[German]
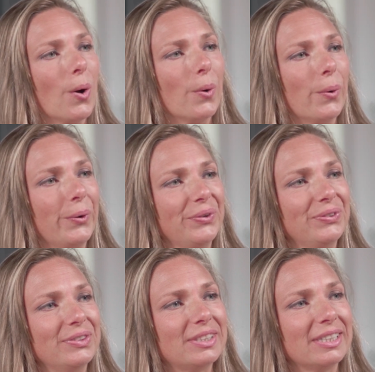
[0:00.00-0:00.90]

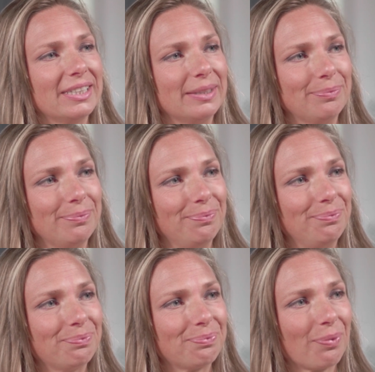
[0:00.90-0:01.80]
Und ähm,
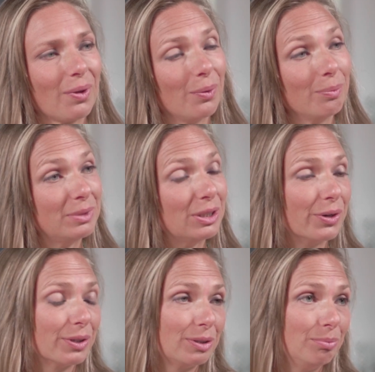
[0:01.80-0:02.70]
um die
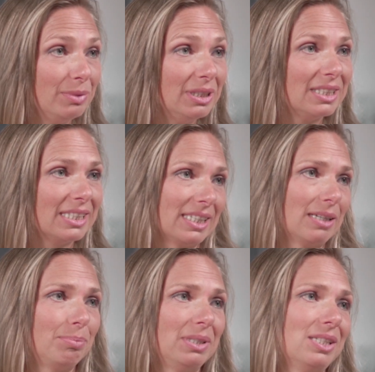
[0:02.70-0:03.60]

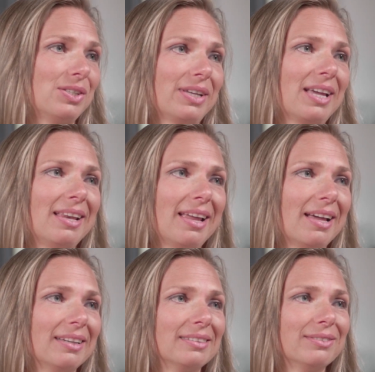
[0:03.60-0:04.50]
Eurythmie-Therapie zu
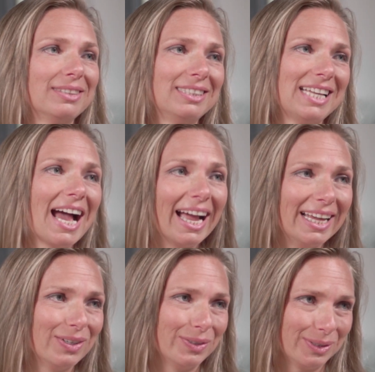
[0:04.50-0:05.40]
erlernen oder die
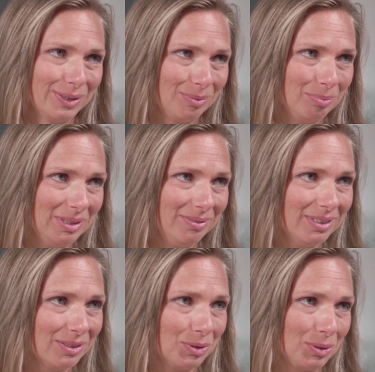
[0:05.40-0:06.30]
Heileurythmie, wie
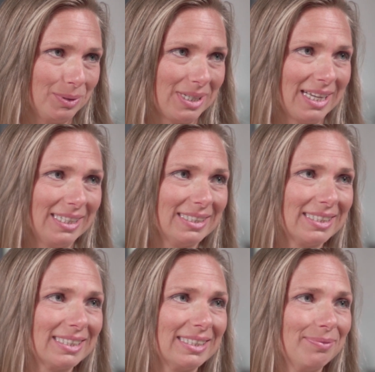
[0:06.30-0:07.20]
es so schön
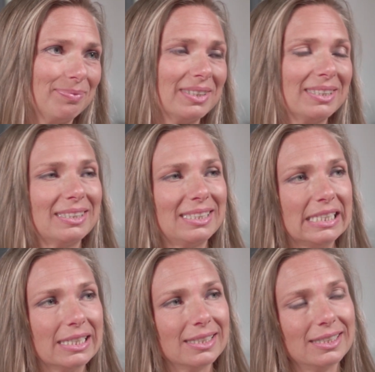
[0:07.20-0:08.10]
heißt. Ähm, mhm. Das ist
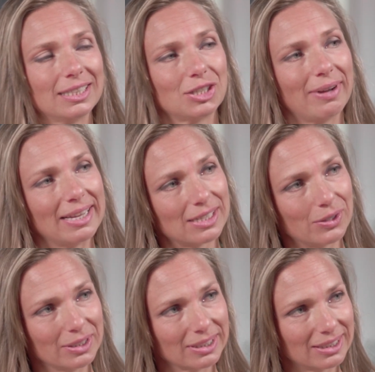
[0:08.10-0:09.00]
hier in der Schweiz
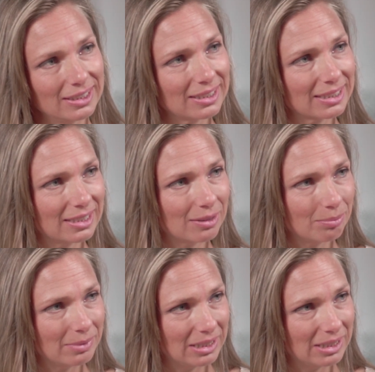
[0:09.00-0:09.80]
auch eine registrierte